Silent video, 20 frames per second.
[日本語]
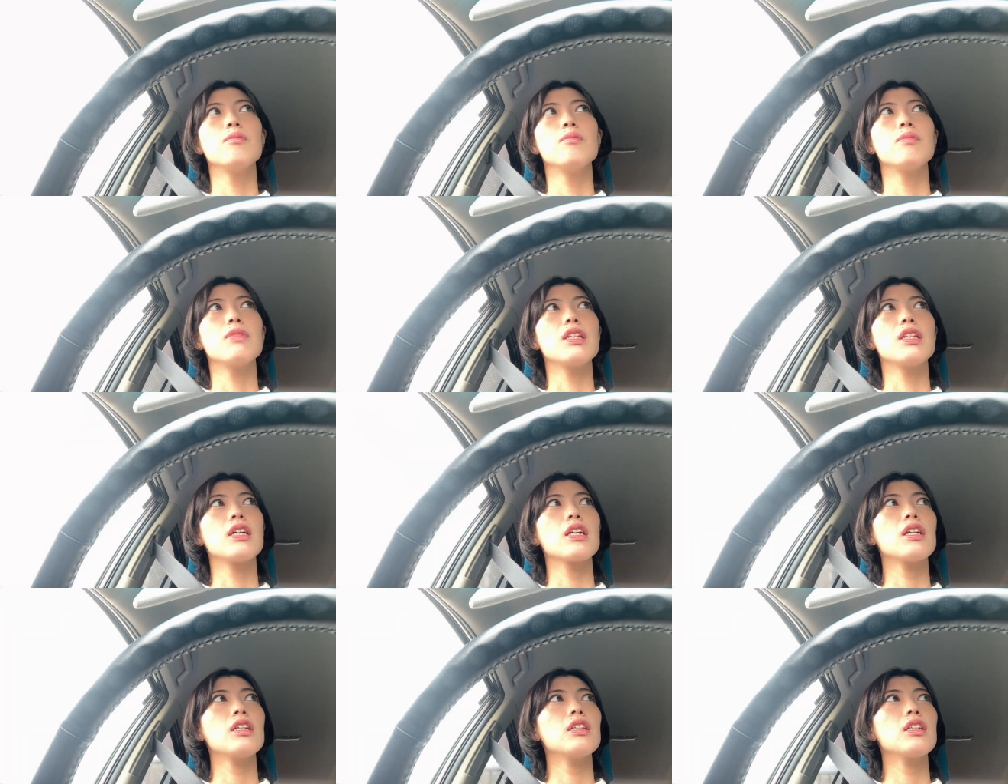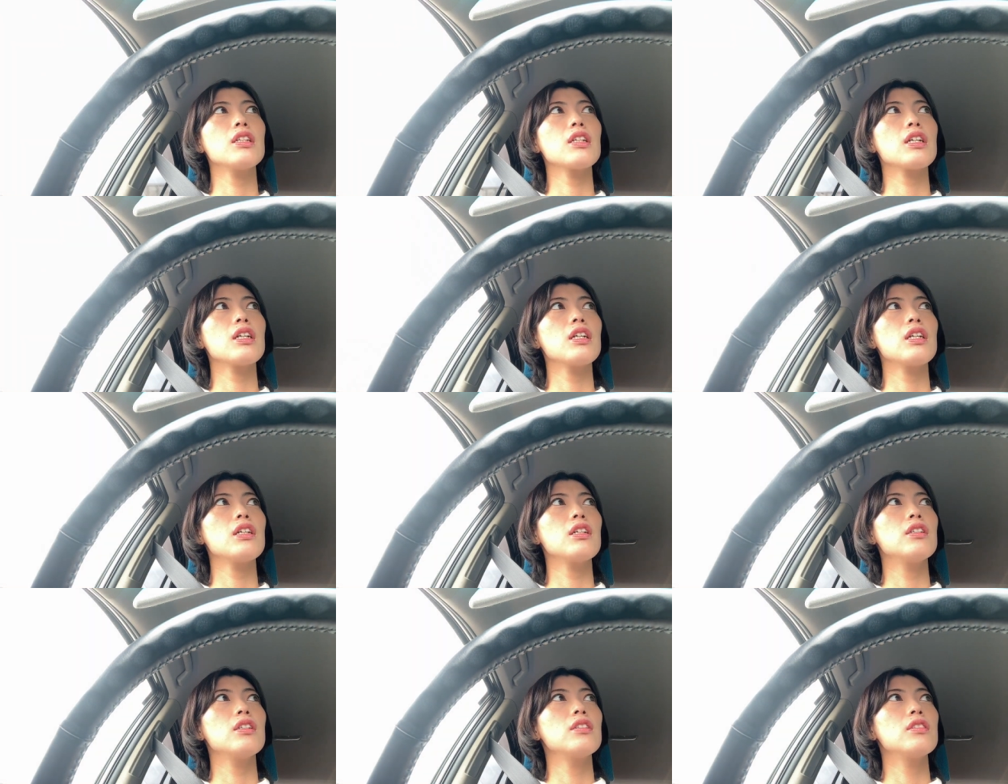まあ、なかな
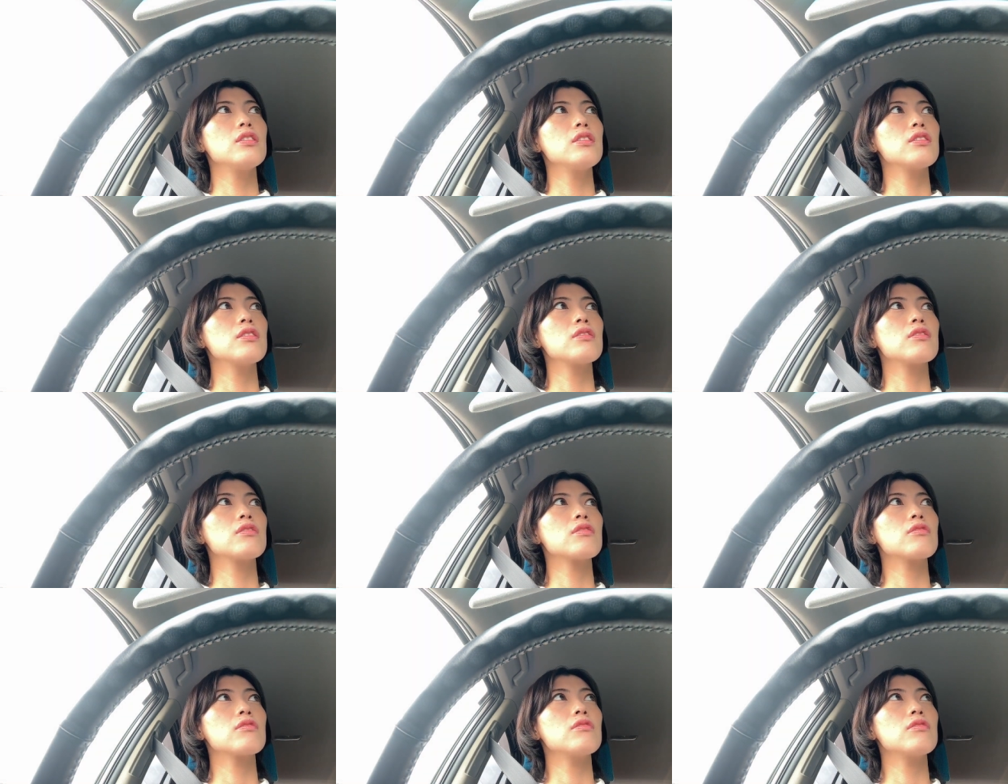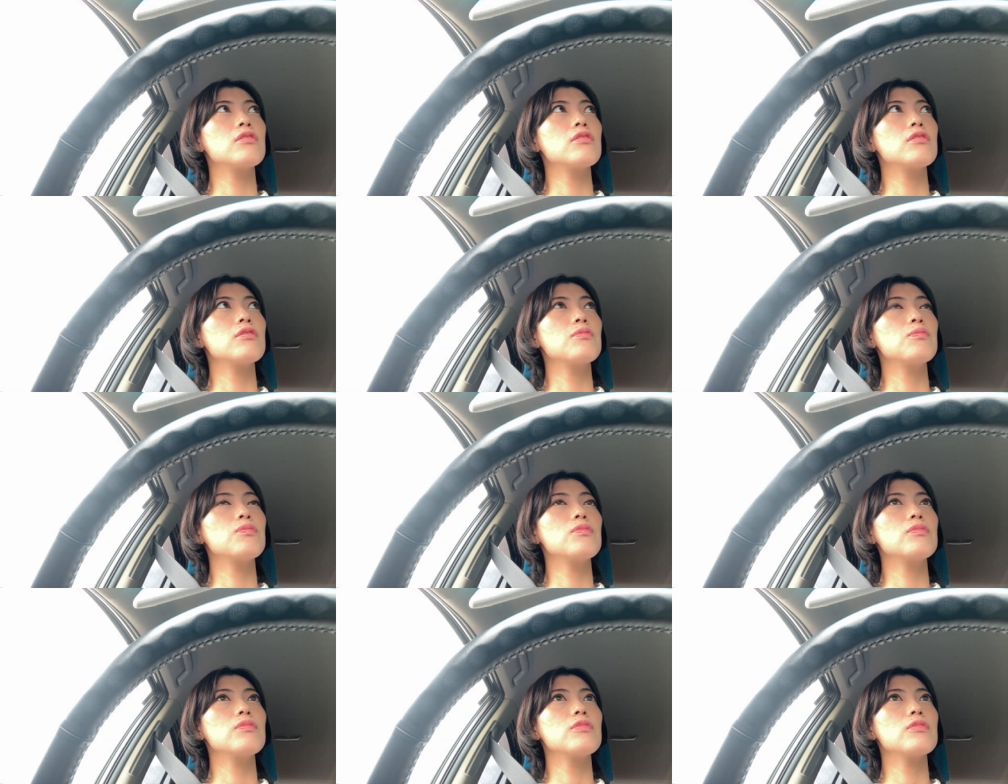かこ
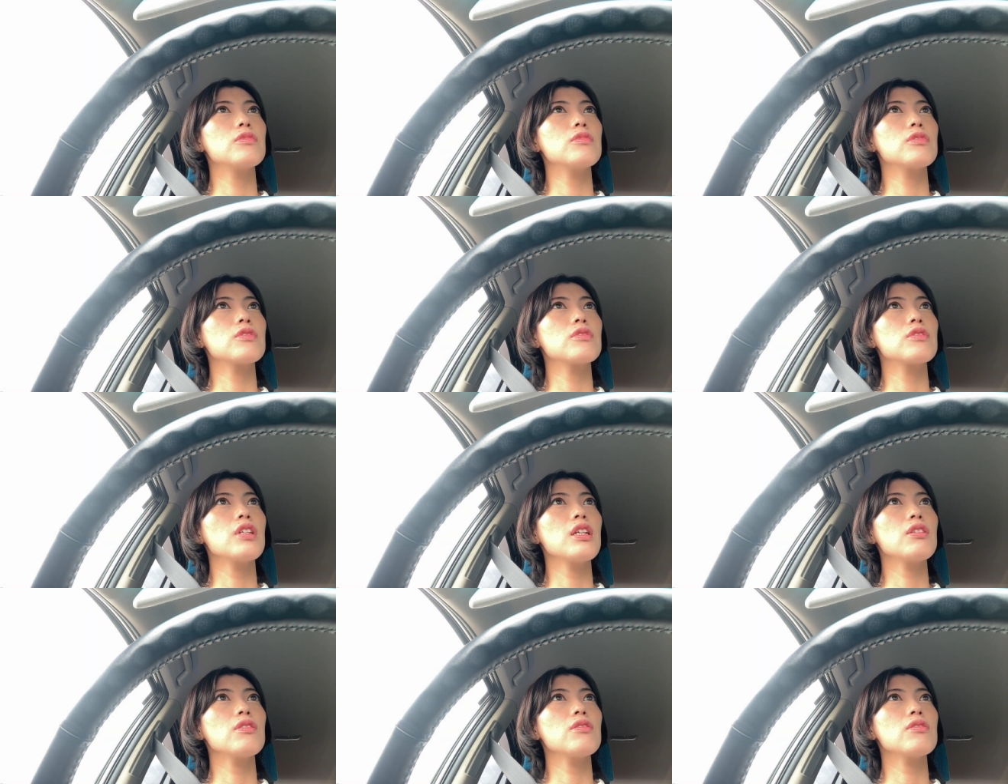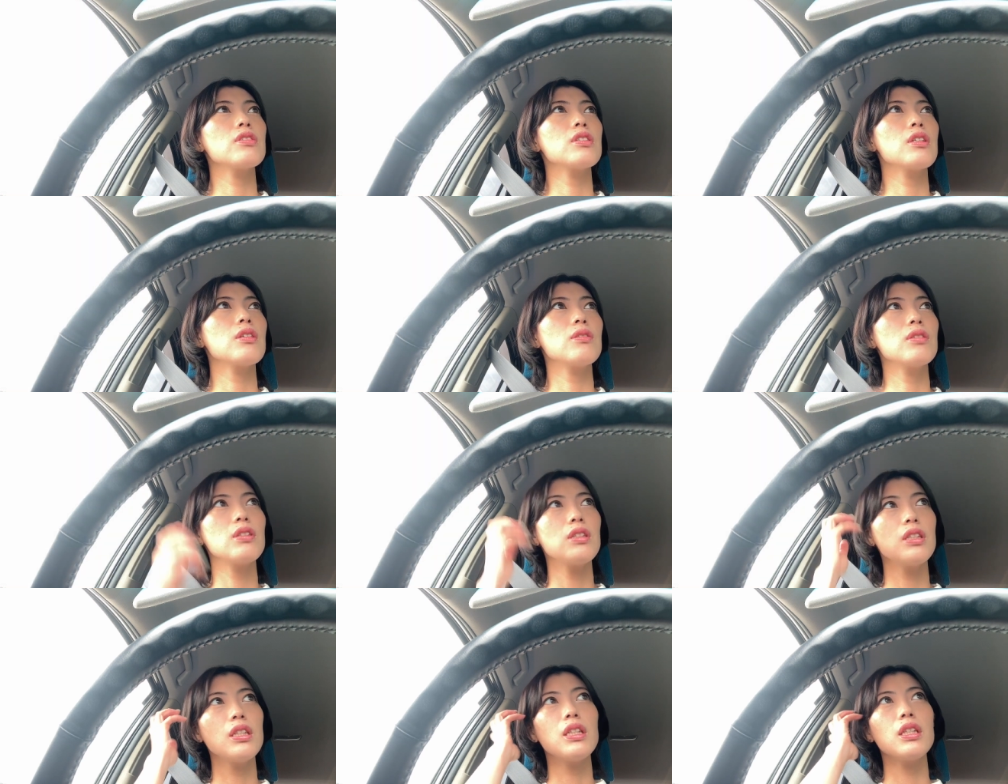うクライアントさ
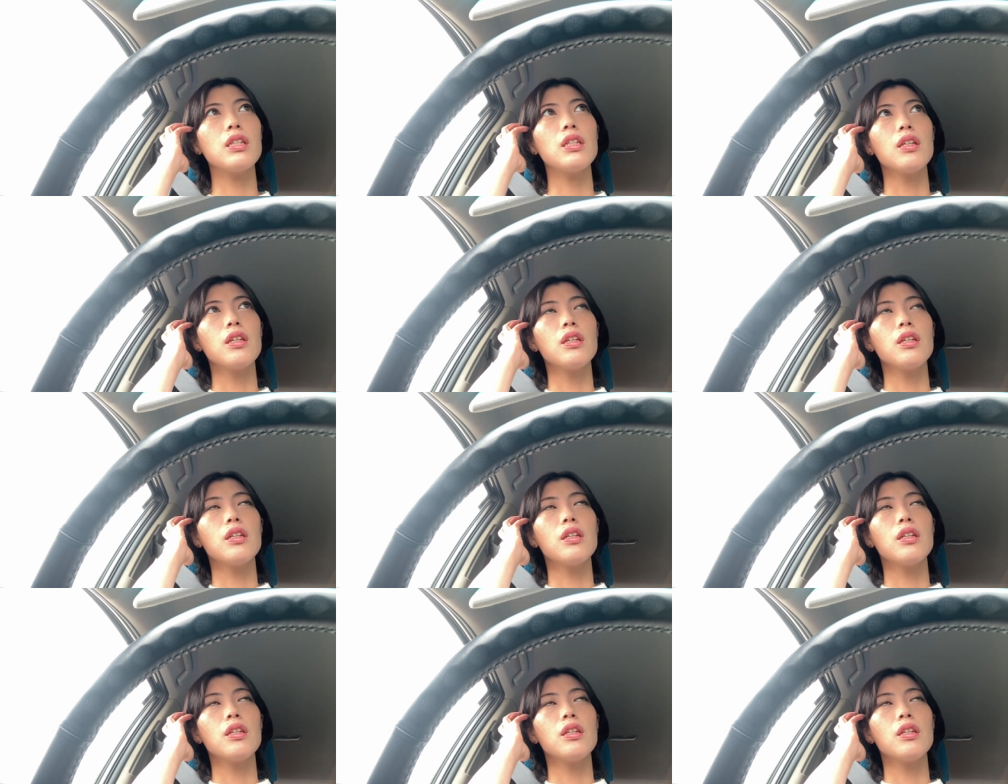んに